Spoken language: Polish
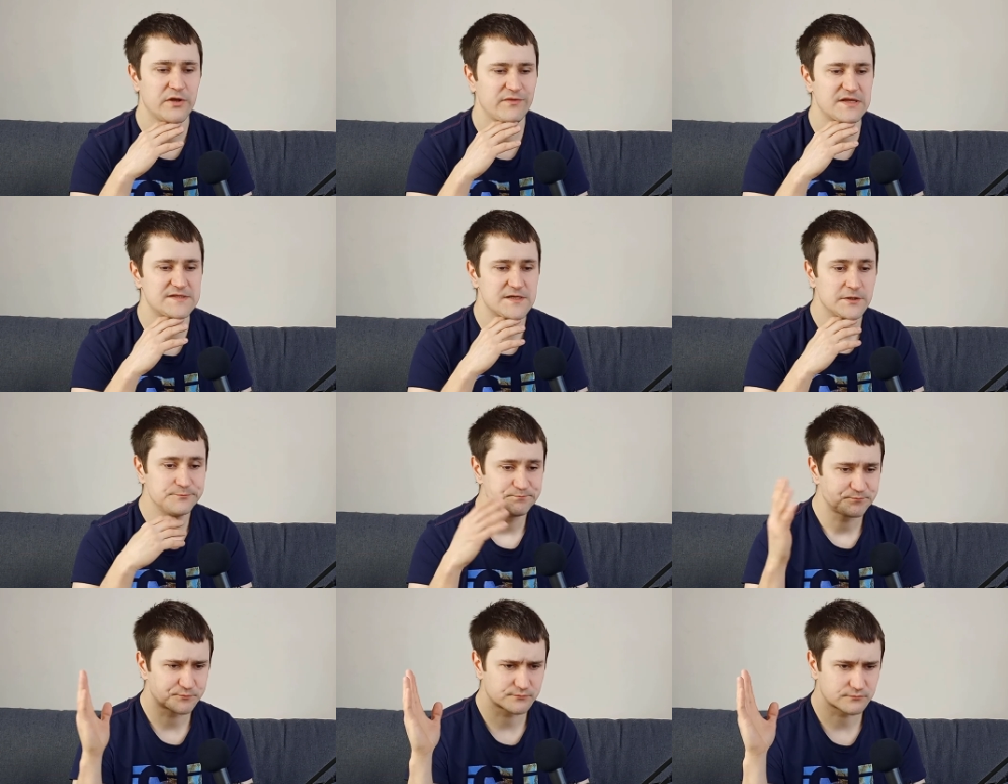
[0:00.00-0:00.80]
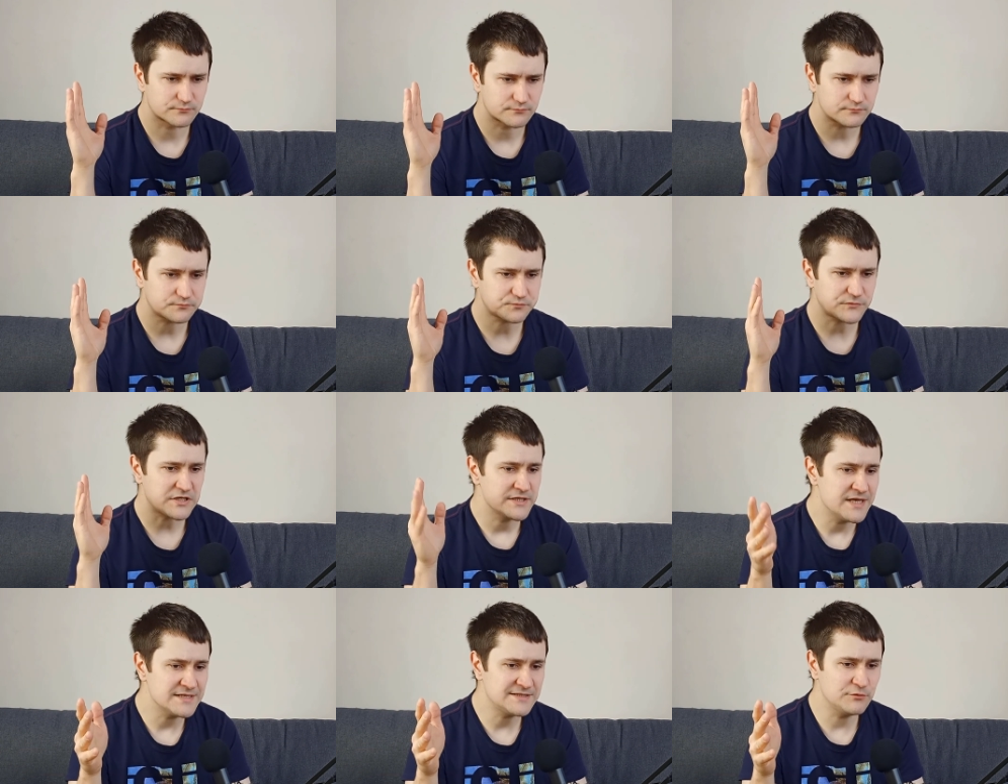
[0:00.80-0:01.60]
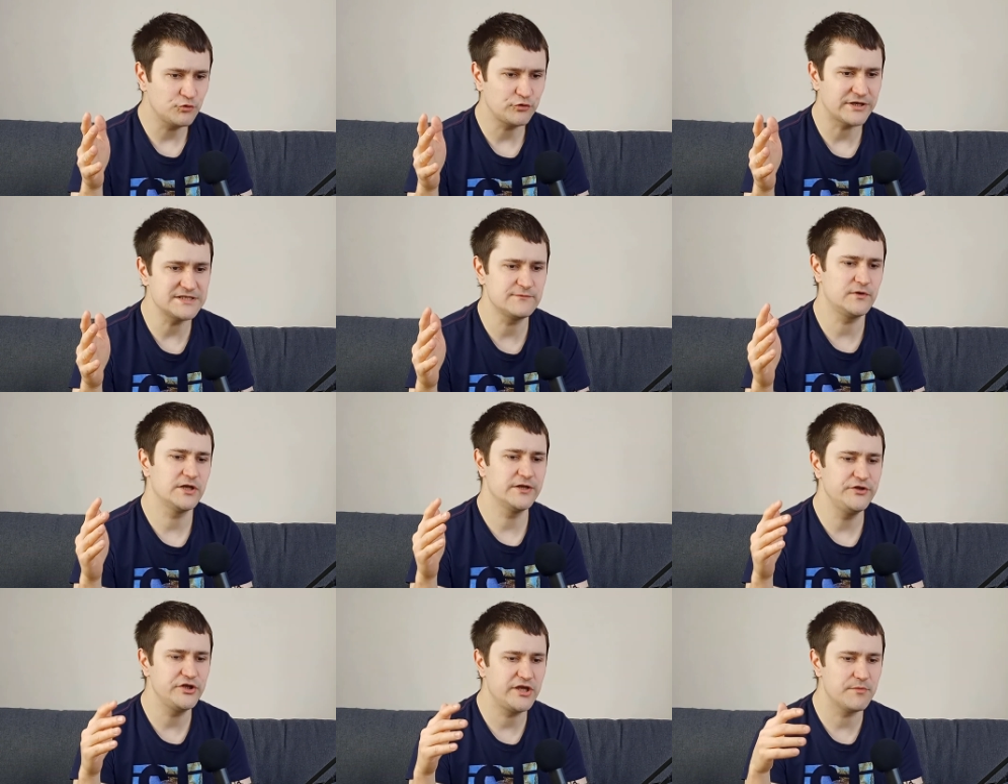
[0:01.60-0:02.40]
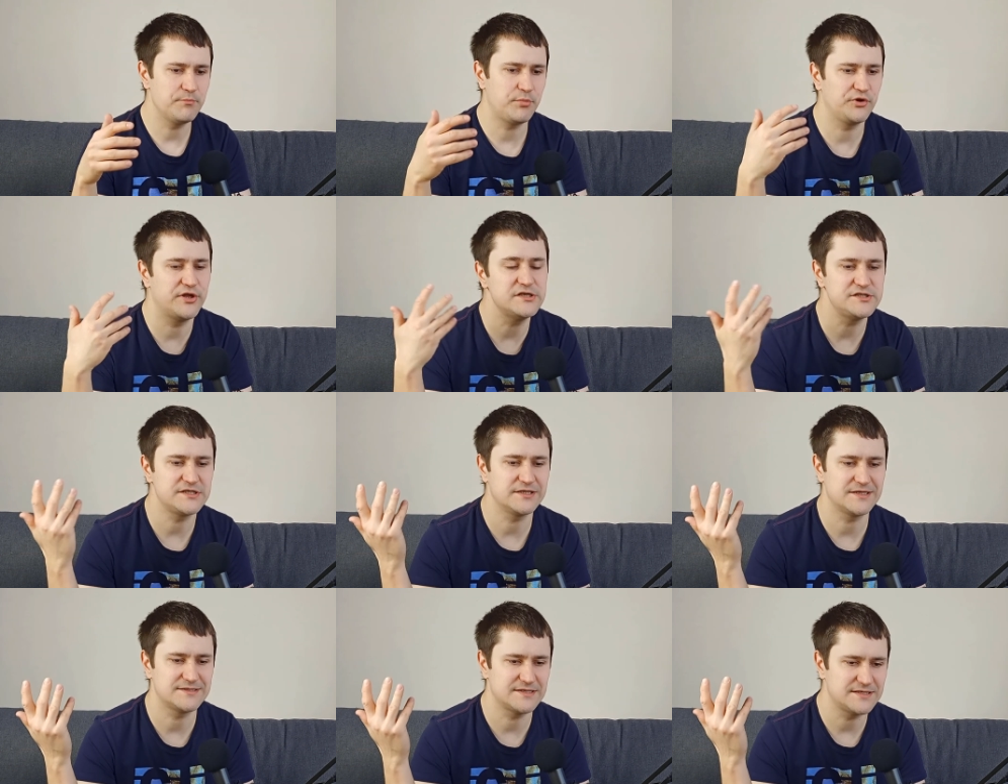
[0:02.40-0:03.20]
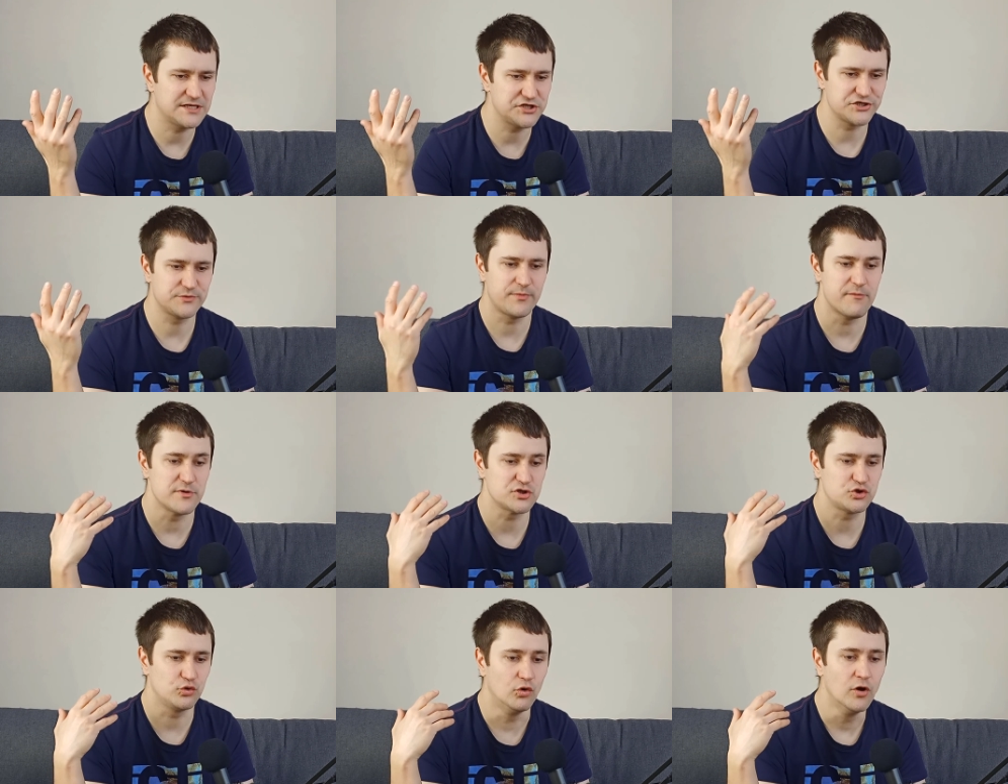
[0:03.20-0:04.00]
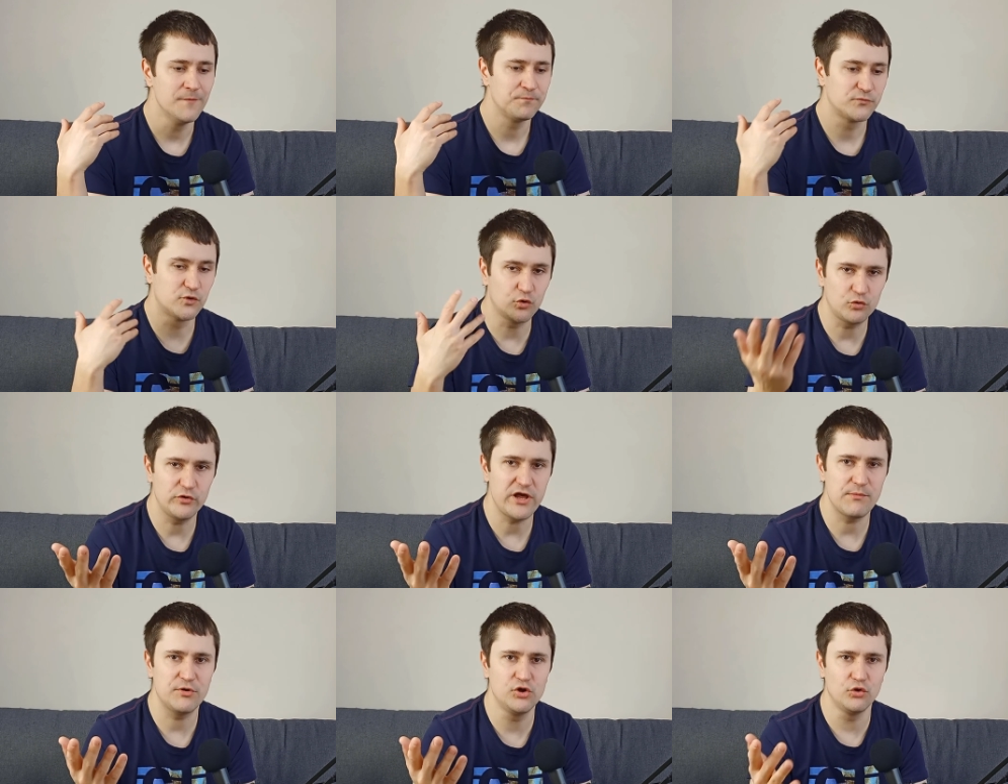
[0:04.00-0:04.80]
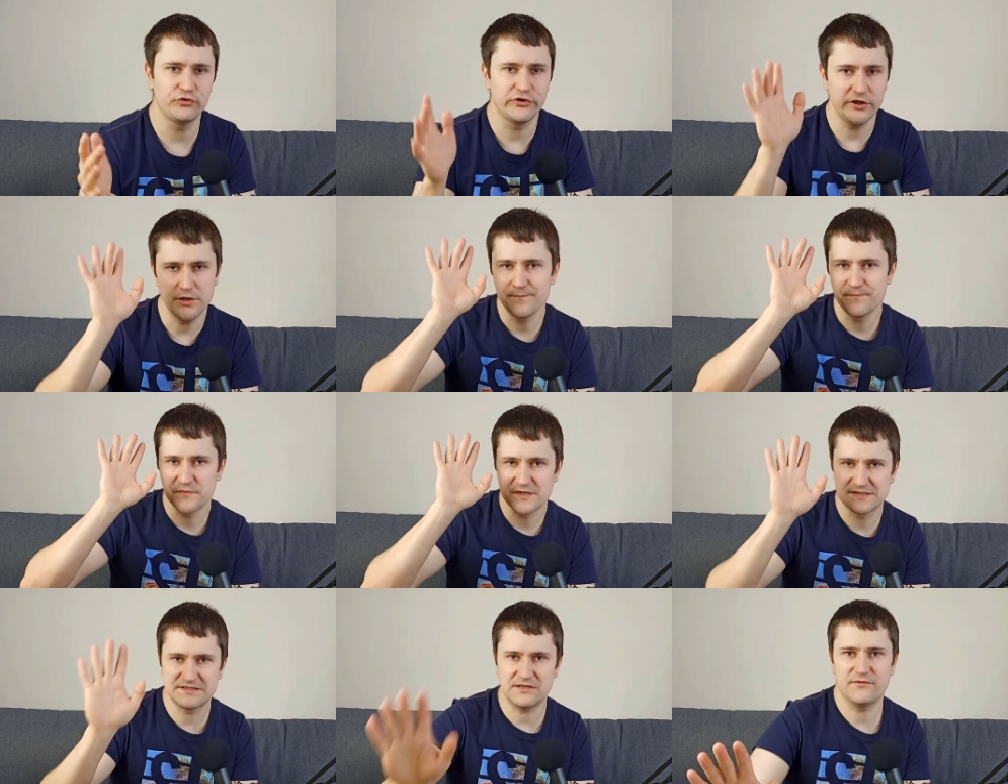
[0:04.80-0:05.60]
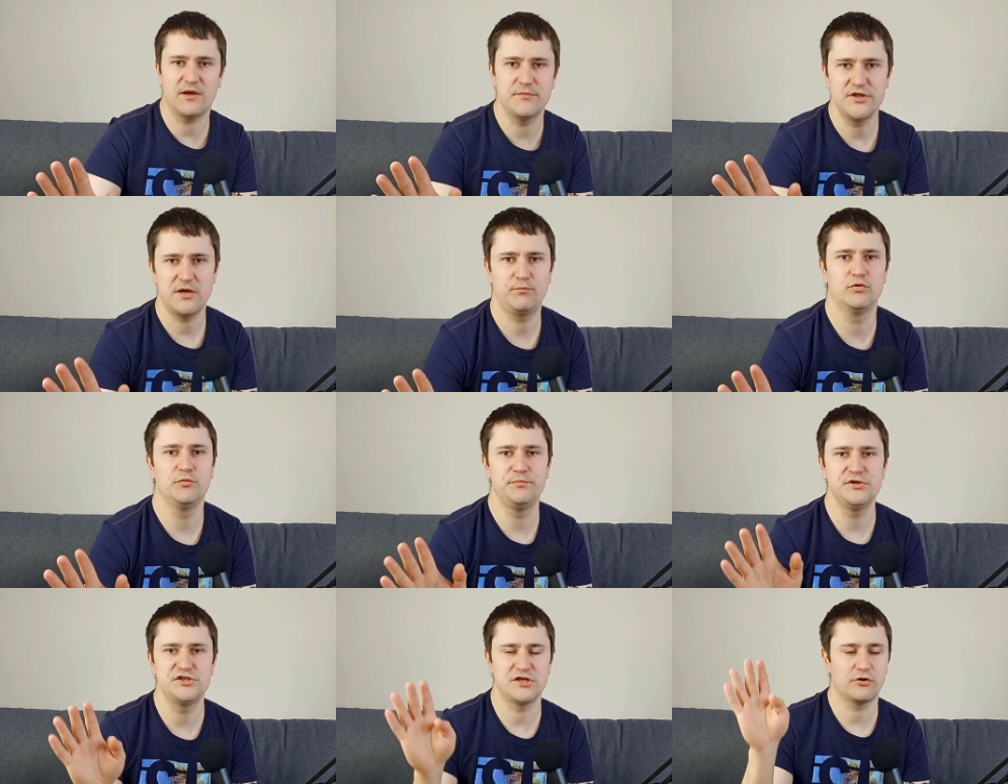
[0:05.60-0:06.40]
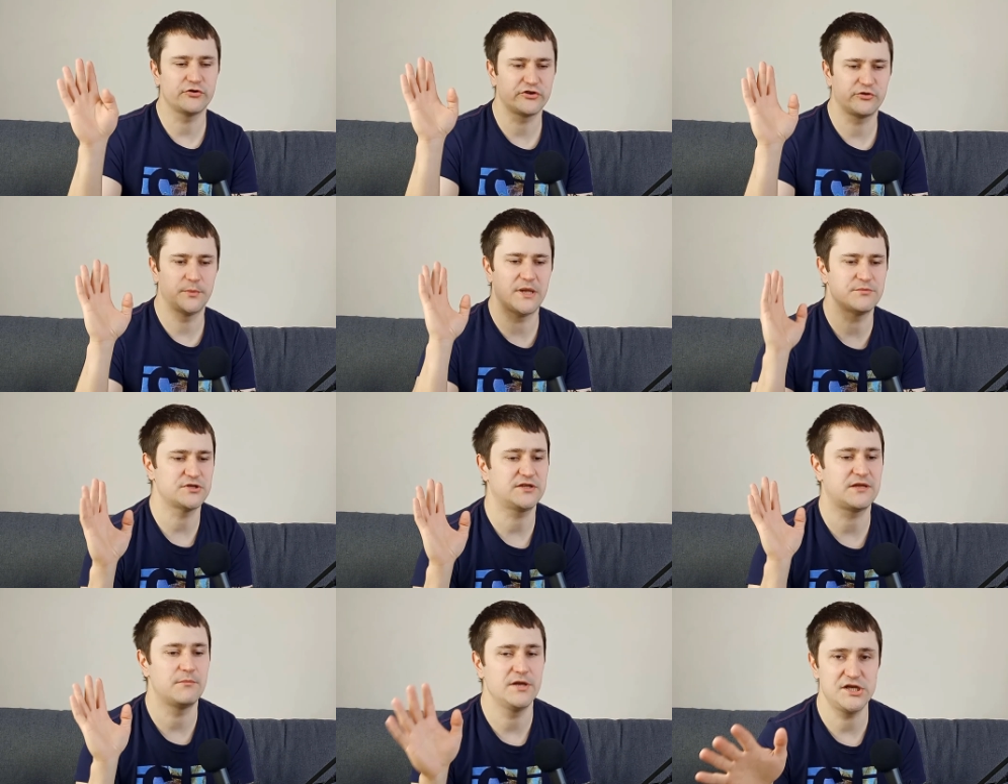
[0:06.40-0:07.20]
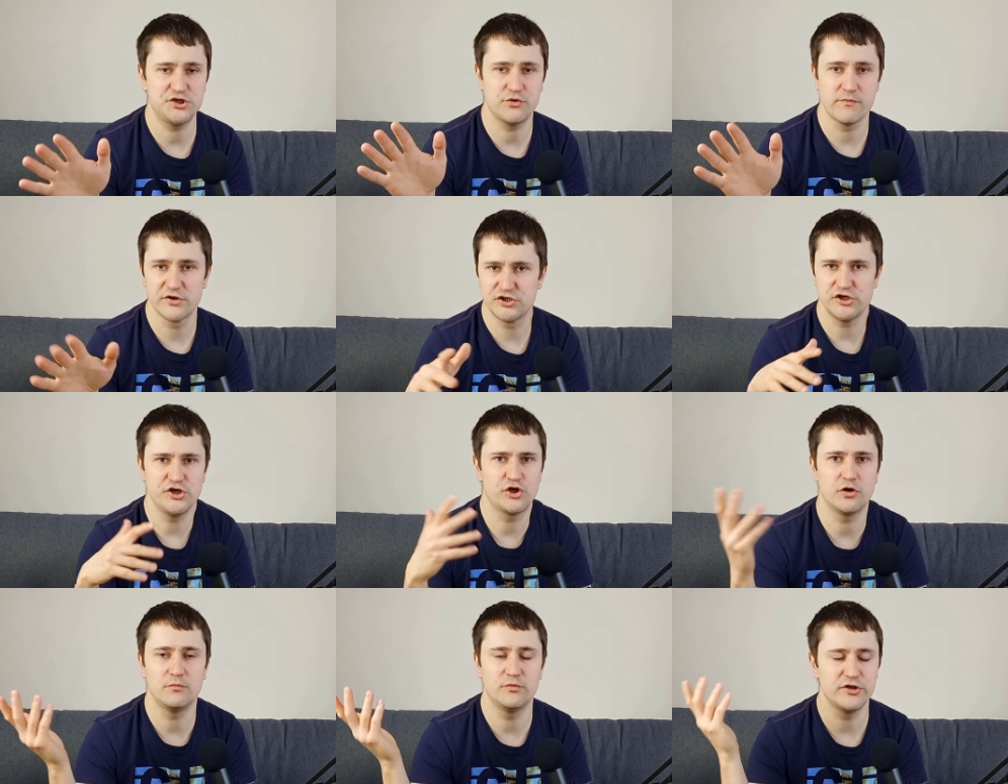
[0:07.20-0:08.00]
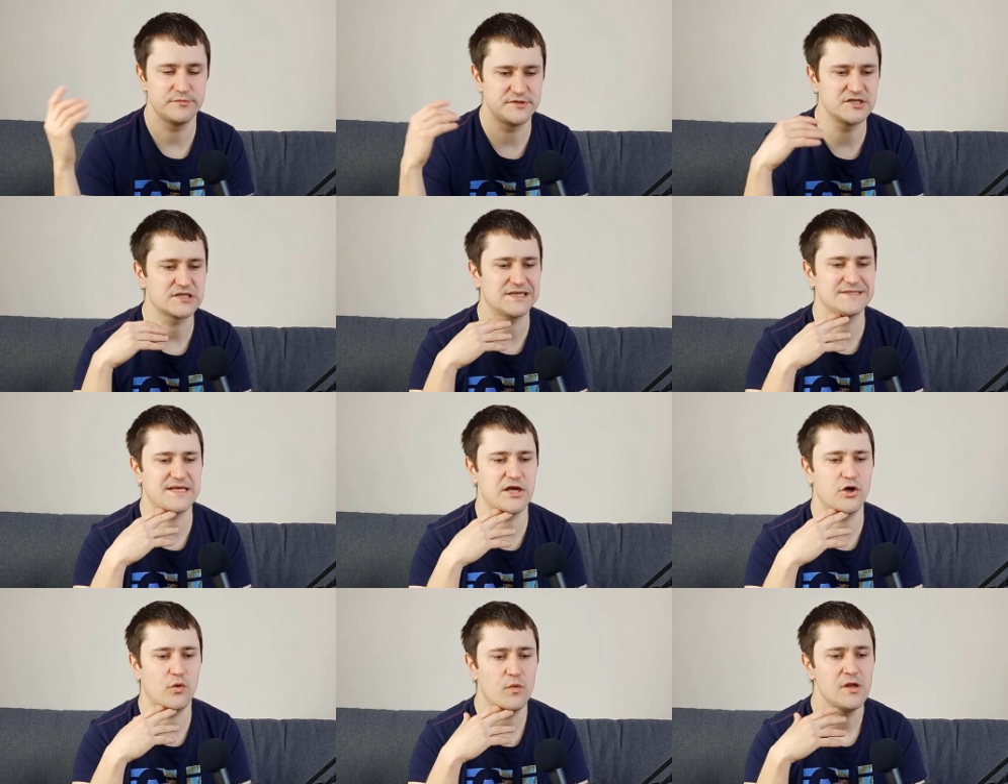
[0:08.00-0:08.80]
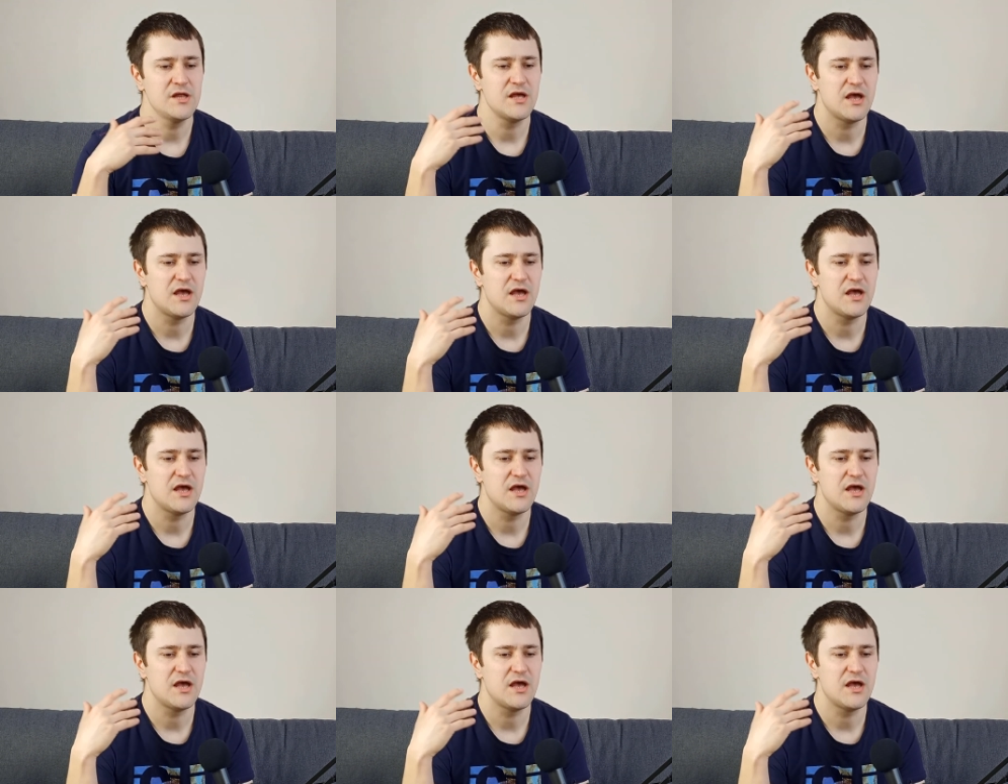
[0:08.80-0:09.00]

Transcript: Więc ja jestem tutaj zwolennikiem podejścia na zasadzie, że po prostu drukujemy nuty, stawiamy na pulpicie i one sobie na przykład tam leżą, jeżeli nikomu nie przeszkadzają,